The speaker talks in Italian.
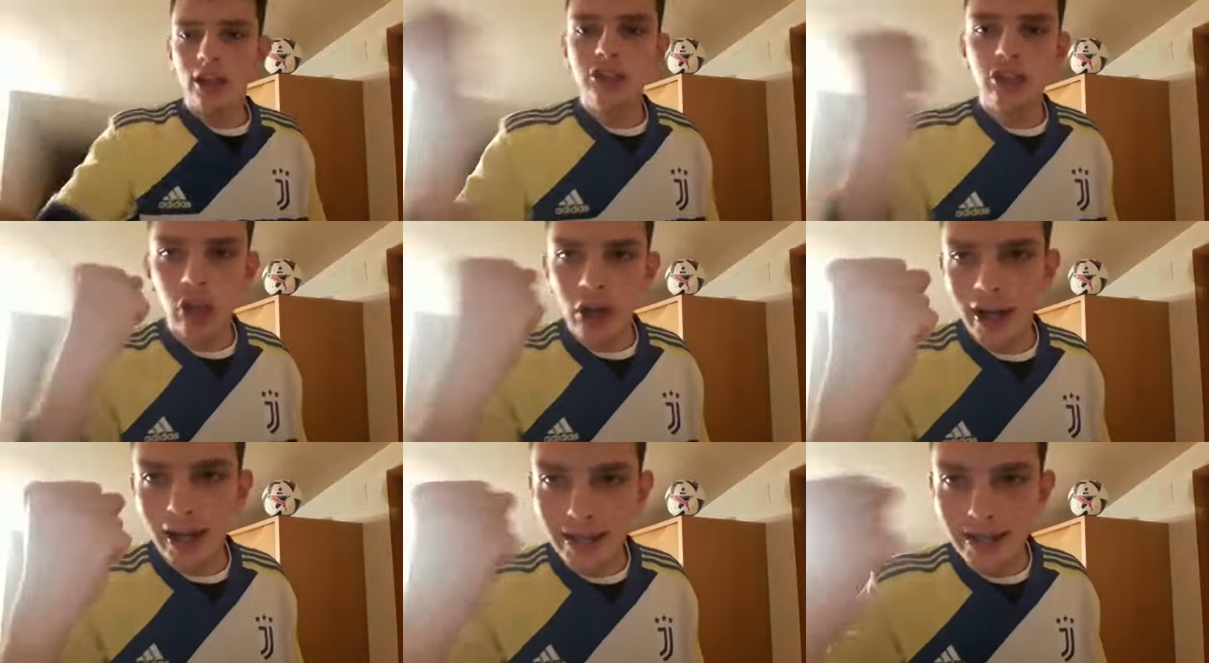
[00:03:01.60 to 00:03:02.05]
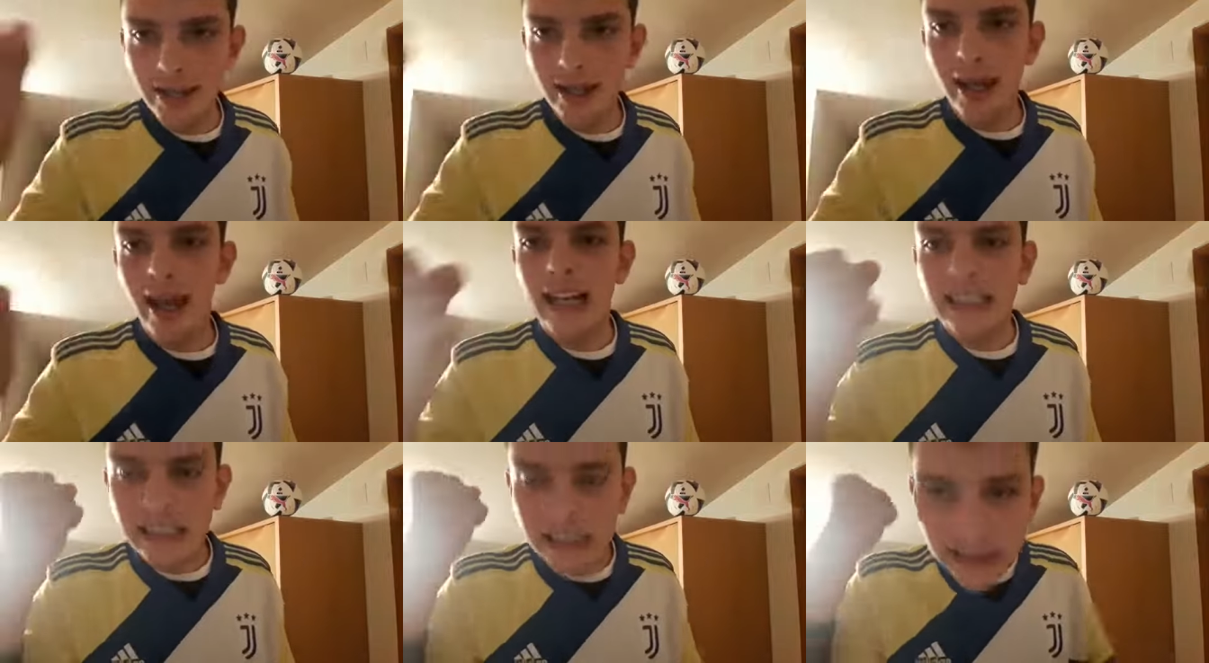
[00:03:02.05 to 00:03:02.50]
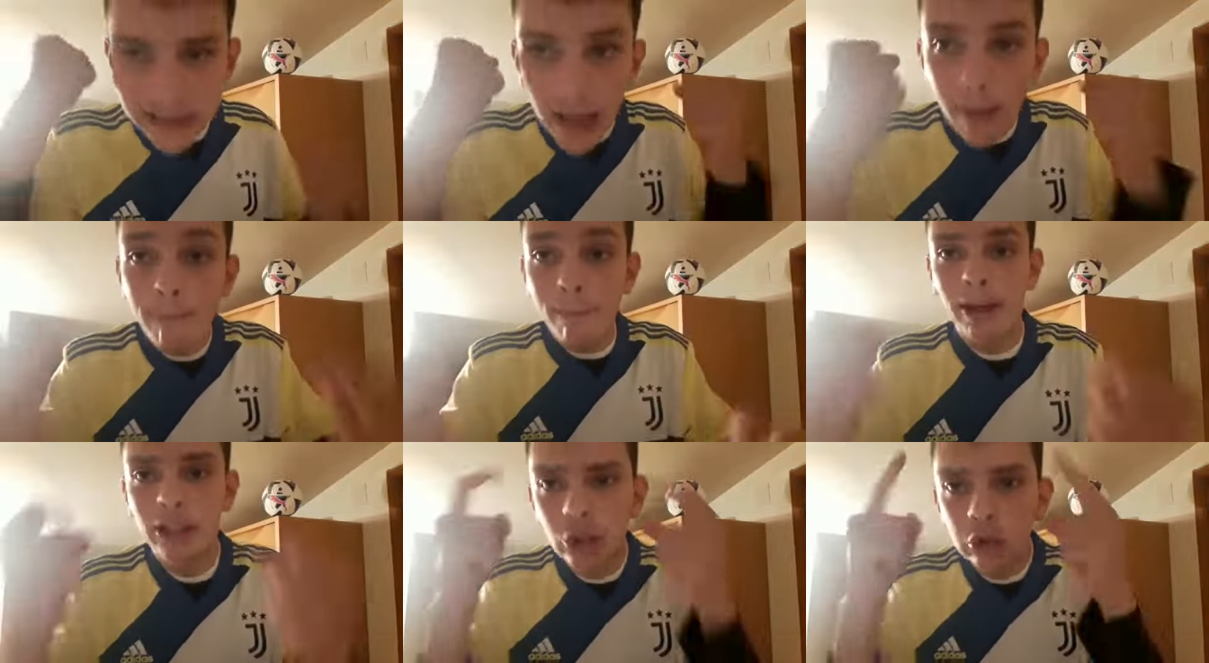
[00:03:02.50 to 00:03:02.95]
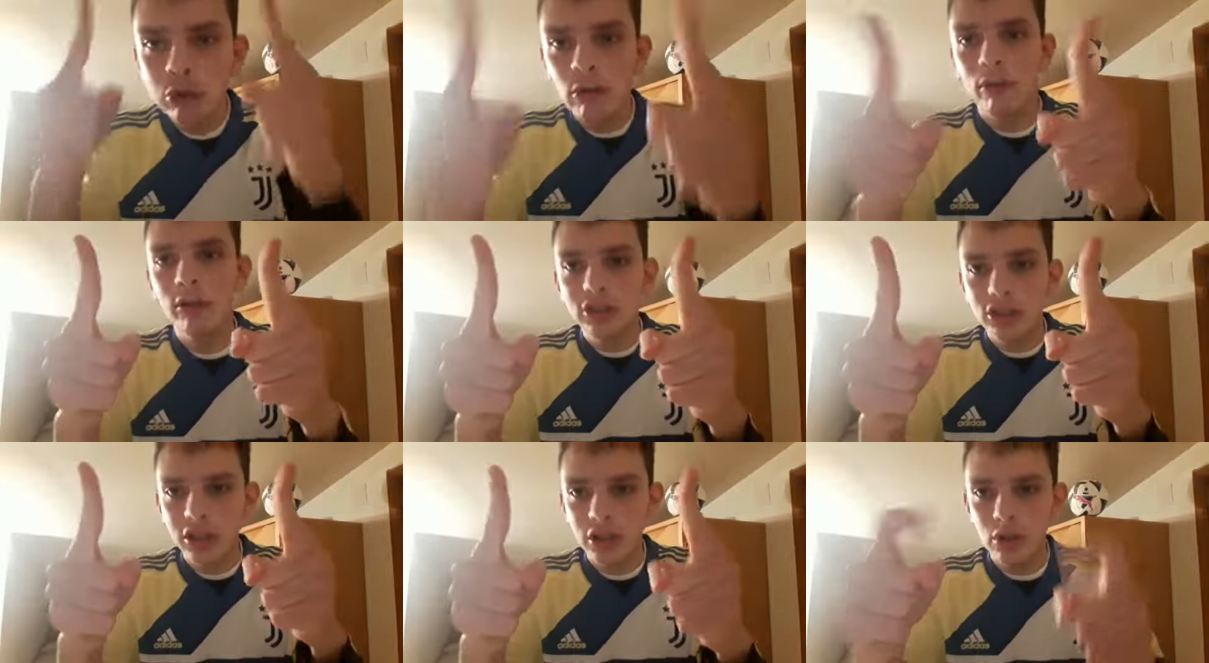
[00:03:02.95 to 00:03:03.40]
Ciao ragazzi, è sempre sua
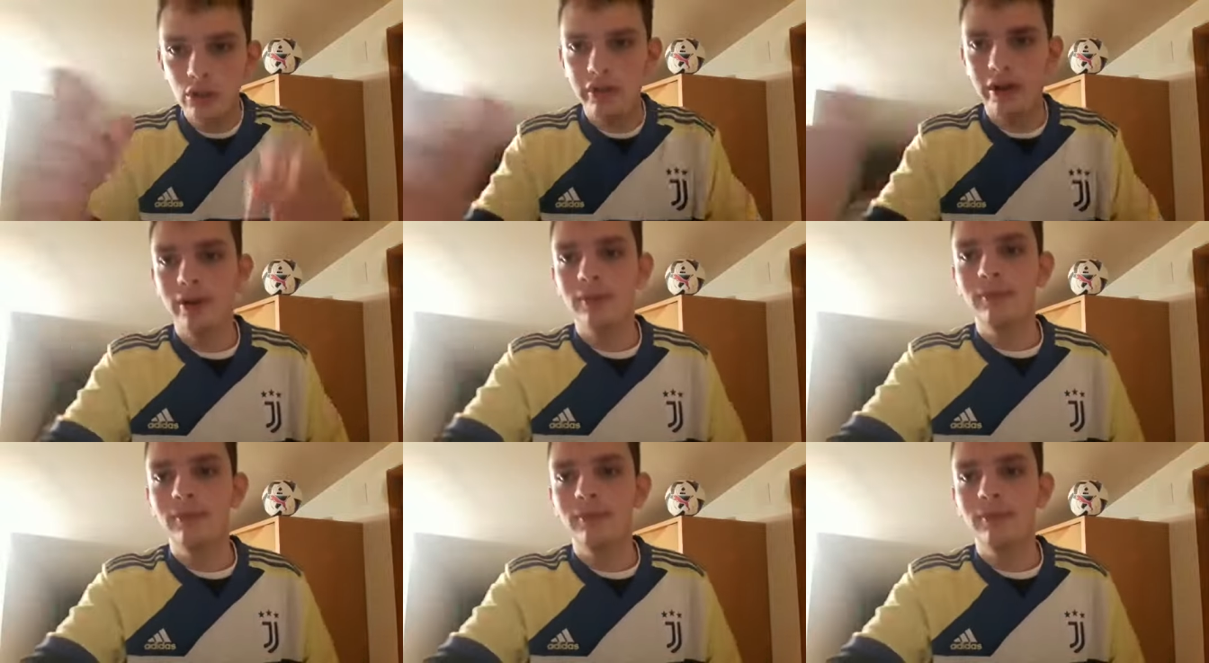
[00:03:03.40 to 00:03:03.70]
forza Juve.